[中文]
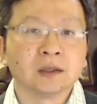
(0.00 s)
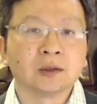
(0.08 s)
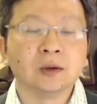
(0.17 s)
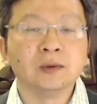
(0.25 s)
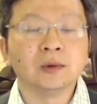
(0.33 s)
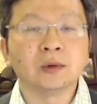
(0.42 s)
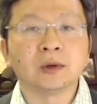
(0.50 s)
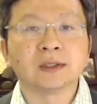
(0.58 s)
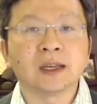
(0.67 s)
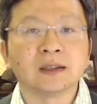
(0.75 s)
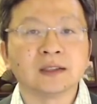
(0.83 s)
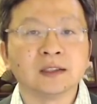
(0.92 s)
关于火
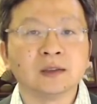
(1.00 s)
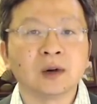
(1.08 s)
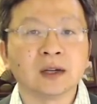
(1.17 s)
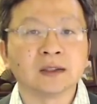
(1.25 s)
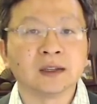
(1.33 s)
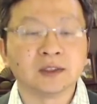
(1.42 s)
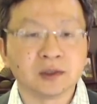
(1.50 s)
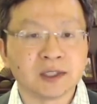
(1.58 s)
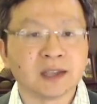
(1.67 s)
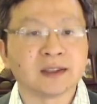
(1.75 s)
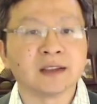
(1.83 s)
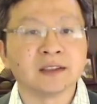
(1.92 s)
灾的情况呢，就
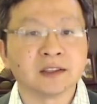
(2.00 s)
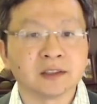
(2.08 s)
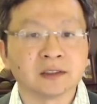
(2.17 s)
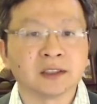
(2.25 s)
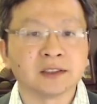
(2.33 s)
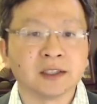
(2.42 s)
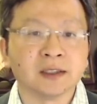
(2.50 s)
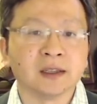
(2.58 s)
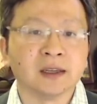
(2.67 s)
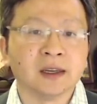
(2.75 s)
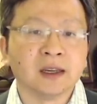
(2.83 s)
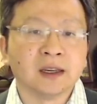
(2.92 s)
简单介绍到这
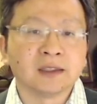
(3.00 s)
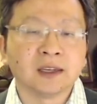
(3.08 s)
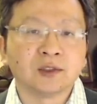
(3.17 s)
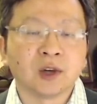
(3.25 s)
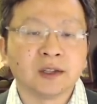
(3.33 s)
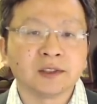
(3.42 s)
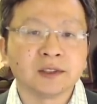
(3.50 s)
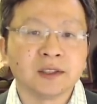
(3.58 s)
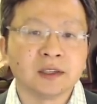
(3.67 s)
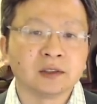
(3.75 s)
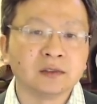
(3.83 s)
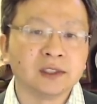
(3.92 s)
里。在全世
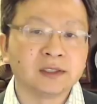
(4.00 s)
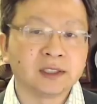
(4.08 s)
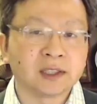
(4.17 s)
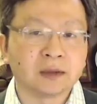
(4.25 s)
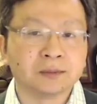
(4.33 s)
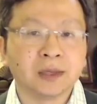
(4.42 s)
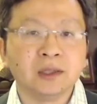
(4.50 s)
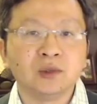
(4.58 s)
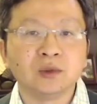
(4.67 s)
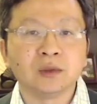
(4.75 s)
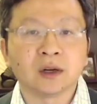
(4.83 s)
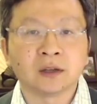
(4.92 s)
界都为这场悲
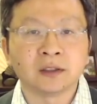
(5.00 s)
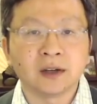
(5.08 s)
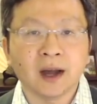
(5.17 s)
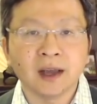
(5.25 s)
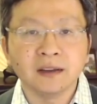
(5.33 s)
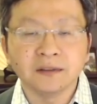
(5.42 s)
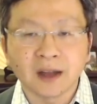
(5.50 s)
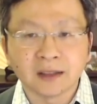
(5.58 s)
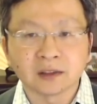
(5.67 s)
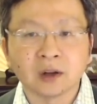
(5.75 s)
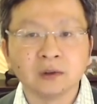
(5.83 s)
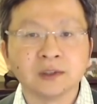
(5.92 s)
剧而哀
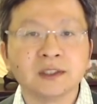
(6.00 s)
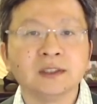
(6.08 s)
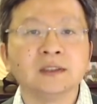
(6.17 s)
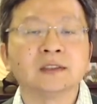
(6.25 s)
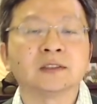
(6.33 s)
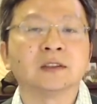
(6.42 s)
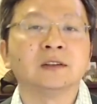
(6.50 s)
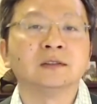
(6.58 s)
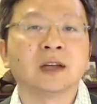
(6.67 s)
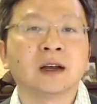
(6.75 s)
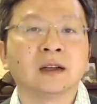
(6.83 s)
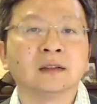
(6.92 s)
婉痛惜的时
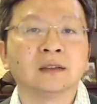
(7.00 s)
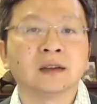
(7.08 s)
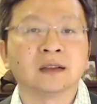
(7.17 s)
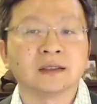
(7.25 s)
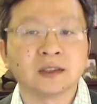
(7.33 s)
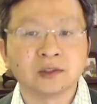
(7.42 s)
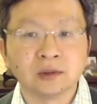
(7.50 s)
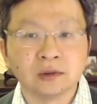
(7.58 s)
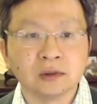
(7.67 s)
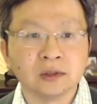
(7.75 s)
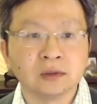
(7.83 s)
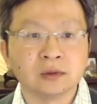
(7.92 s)
候呢，啊，在中
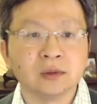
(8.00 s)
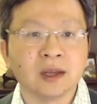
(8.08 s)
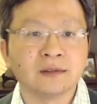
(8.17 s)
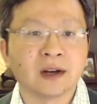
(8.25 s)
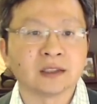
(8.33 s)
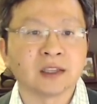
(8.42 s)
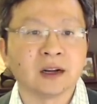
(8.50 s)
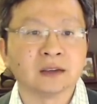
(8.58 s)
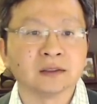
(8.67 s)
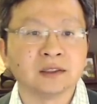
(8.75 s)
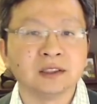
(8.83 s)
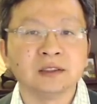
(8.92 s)
国的互联网
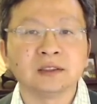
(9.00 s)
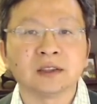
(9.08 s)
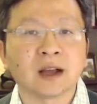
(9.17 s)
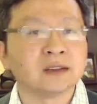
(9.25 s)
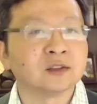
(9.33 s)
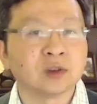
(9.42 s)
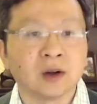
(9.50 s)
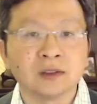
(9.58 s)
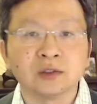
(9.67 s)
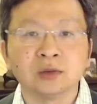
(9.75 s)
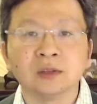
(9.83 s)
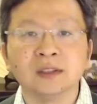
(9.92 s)
上竟然
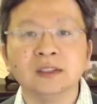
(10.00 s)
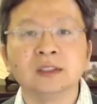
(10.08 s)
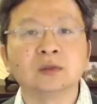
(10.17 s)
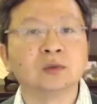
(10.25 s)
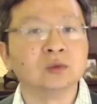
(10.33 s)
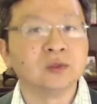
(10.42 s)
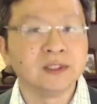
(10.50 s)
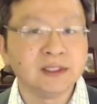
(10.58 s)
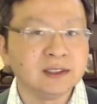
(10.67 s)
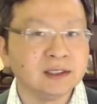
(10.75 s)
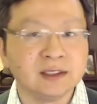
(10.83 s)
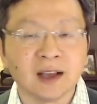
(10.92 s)
传出了一股
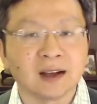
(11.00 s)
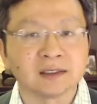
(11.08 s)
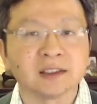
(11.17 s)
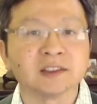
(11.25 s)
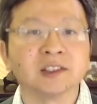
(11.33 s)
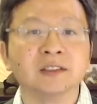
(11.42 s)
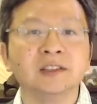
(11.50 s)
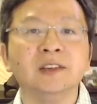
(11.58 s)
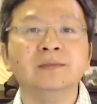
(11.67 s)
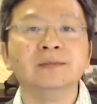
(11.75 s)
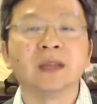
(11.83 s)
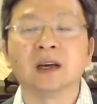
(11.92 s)
异样的声
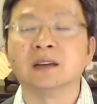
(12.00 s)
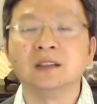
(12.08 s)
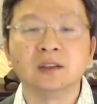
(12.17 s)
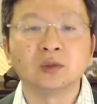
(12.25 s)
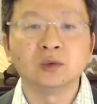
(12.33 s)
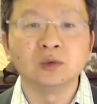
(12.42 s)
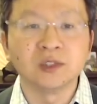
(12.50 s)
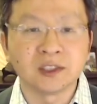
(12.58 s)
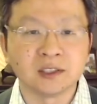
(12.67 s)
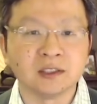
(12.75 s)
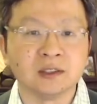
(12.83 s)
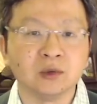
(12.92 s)
音，啊，一股
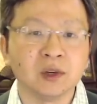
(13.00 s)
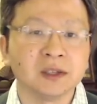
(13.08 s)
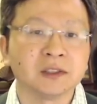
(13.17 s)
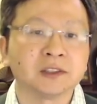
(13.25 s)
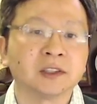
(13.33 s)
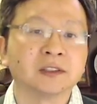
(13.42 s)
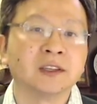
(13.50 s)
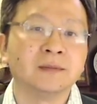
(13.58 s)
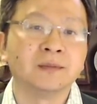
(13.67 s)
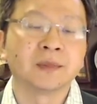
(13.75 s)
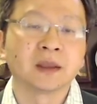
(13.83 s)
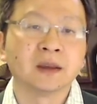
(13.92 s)
喜悦的声
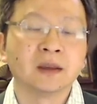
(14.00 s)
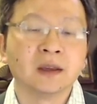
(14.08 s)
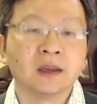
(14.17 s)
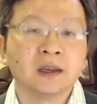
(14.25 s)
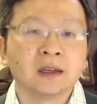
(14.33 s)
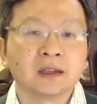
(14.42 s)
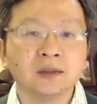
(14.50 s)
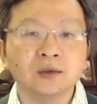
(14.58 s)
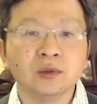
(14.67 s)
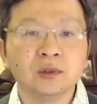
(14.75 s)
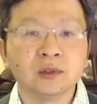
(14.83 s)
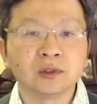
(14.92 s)
音。
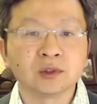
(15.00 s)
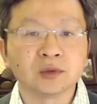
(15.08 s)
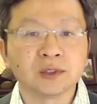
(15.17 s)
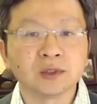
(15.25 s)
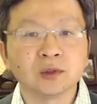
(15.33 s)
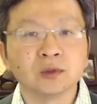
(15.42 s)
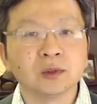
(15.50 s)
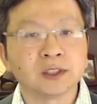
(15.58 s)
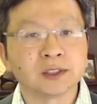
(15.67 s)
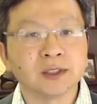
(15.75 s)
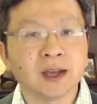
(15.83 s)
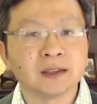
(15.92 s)
根据数字中
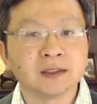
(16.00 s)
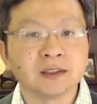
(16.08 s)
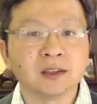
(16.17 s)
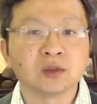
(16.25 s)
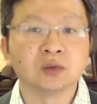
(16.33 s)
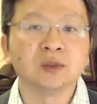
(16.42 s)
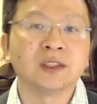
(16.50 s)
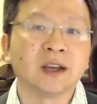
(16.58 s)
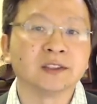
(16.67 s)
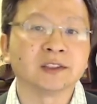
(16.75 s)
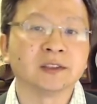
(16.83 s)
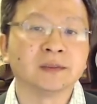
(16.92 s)
国时代的截
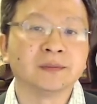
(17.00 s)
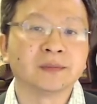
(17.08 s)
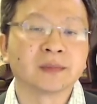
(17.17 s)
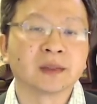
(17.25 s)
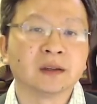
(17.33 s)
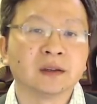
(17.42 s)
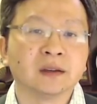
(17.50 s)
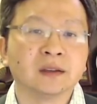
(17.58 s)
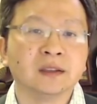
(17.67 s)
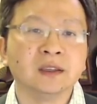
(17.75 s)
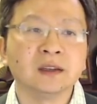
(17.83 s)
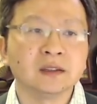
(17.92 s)
图显示。
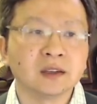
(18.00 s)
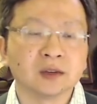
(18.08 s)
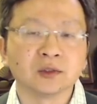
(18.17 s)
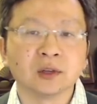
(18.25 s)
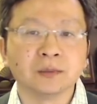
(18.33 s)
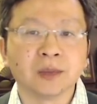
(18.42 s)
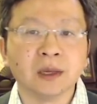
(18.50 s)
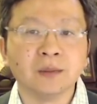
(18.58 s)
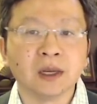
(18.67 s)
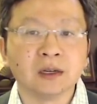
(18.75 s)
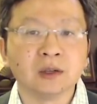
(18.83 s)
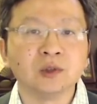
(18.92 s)
呃，一个叫做《北
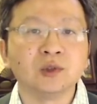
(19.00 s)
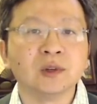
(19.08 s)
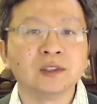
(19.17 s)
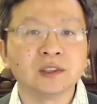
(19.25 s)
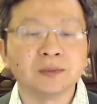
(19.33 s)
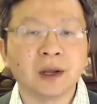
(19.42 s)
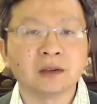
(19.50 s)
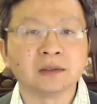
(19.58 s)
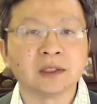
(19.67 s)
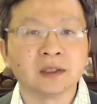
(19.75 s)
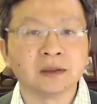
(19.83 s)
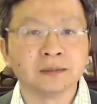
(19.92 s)
美留学日
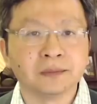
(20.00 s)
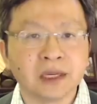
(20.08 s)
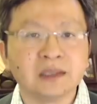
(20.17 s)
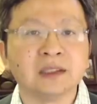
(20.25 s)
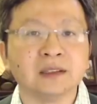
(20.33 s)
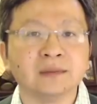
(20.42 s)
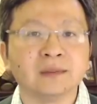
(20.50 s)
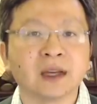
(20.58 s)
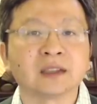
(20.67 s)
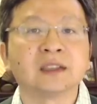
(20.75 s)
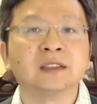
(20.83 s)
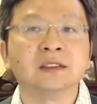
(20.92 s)
报》的媒体
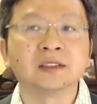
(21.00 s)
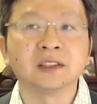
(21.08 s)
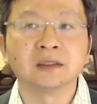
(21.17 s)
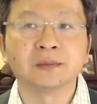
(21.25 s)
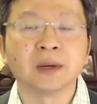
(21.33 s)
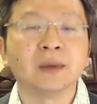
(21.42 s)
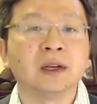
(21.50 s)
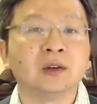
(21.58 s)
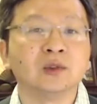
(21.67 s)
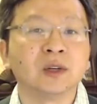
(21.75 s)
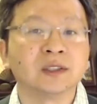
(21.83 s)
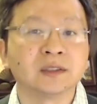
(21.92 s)
啊，可能是北美
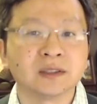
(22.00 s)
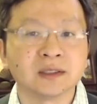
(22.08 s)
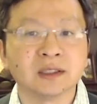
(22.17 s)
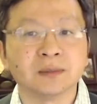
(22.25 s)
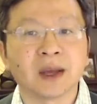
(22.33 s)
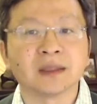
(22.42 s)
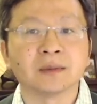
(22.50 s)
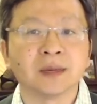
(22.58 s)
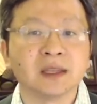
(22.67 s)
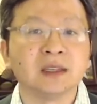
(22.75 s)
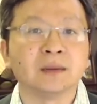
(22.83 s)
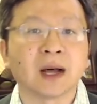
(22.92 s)
留学生自己办的
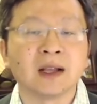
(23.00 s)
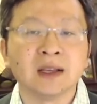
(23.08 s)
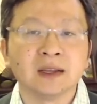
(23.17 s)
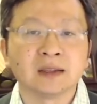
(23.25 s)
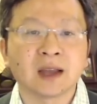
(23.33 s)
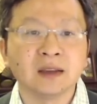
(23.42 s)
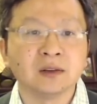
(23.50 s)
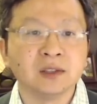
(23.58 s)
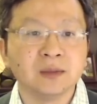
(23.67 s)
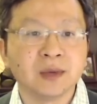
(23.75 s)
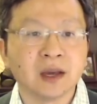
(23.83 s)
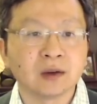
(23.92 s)
媒体吧。它有
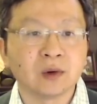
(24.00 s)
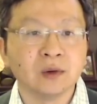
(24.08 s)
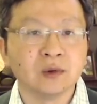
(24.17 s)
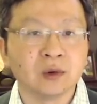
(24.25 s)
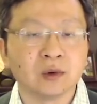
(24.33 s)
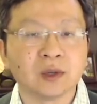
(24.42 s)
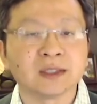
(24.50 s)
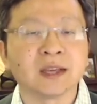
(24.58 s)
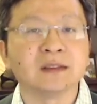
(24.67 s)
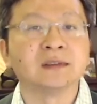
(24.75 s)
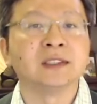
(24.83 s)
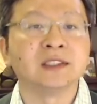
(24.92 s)
一篇关于火
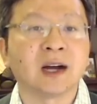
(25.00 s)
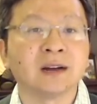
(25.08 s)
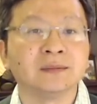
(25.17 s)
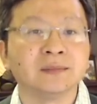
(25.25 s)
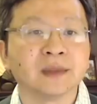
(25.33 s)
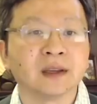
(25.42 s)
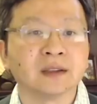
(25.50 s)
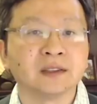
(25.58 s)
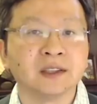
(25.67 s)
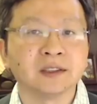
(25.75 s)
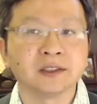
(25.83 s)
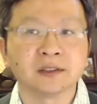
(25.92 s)
灾的文章啊，
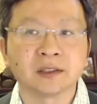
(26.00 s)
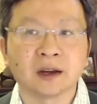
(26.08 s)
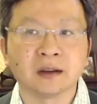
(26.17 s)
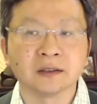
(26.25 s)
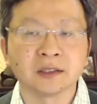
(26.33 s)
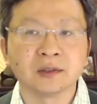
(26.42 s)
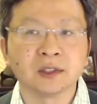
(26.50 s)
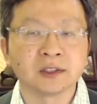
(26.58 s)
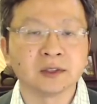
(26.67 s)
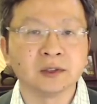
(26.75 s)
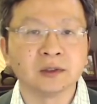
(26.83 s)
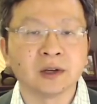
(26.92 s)
截止到四月
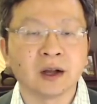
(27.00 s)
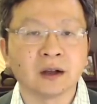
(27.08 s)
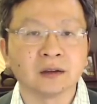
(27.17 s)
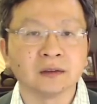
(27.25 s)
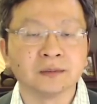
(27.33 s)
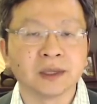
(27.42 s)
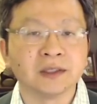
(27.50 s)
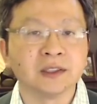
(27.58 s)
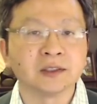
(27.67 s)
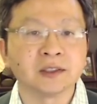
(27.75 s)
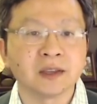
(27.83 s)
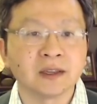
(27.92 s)
十六号，北
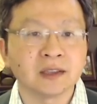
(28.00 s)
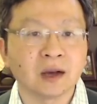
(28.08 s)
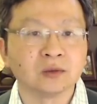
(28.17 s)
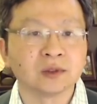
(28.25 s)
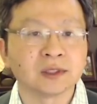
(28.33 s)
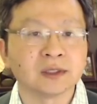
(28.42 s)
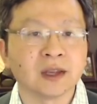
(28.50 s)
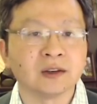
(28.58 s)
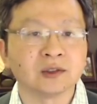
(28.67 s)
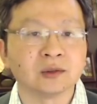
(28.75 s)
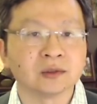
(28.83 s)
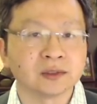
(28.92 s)
京时间下午四
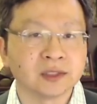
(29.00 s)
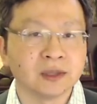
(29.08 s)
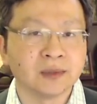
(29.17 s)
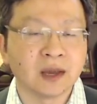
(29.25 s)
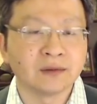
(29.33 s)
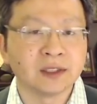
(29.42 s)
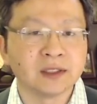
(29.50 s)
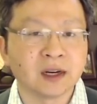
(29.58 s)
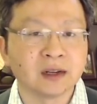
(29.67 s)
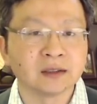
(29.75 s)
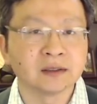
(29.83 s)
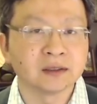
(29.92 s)
点钟，这篇文
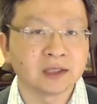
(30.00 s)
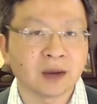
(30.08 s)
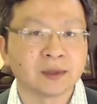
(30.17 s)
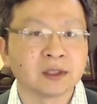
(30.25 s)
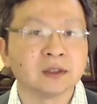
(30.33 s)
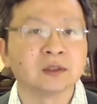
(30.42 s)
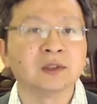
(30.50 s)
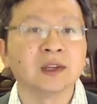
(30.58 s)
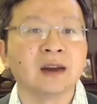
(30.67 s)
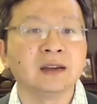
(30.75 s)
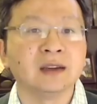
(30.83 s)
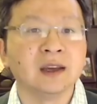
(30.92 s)
章下面的留
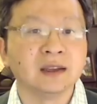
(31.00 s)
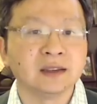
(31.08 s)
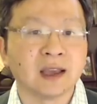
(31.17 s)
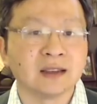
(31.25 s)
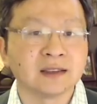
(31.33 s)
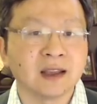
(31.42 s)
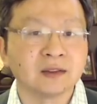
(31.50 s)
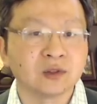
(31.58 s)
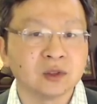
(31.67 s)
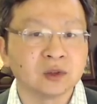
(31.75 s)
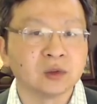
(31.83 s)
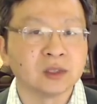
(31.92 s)
里点赞
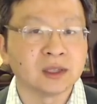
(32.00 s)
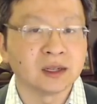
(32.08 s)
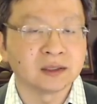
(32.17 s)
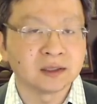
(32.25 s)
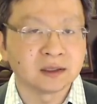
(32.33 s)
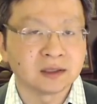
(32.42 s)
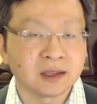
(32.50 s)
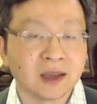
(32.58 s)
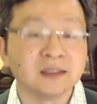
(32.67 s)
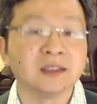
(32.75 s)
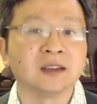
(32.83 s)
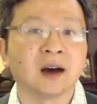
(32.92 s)
最多的
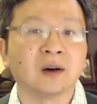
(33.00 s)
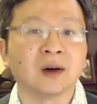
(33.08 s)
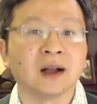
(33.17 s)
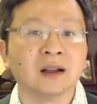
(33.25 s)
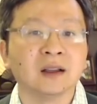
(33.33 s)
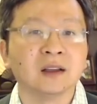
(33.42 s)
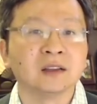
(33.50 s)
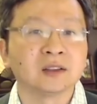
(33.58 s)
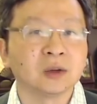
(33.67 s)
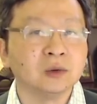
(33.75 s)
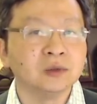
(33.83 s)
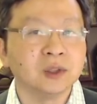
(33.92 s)
前几条啊，
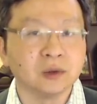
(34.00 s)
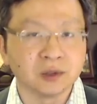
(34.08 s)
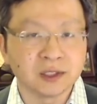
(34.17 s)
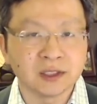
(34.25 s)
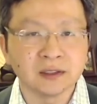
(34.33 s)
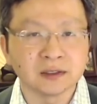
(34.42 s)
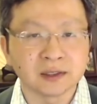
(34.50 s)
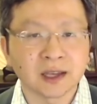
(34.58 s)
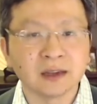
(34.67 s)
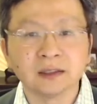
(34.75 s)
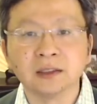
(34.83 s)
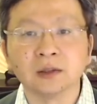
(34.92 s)
都有幸
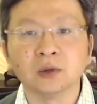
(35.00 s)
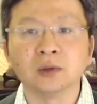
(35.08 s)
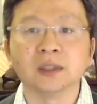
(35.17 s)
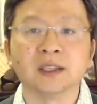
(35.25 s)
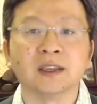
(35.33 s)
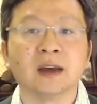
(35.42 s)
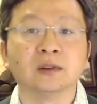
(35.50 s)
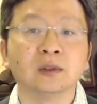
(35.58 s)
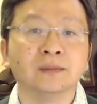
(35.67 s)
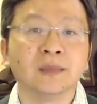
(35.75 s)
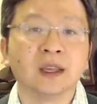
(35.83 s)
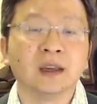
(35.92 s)
灾乐祸的言论。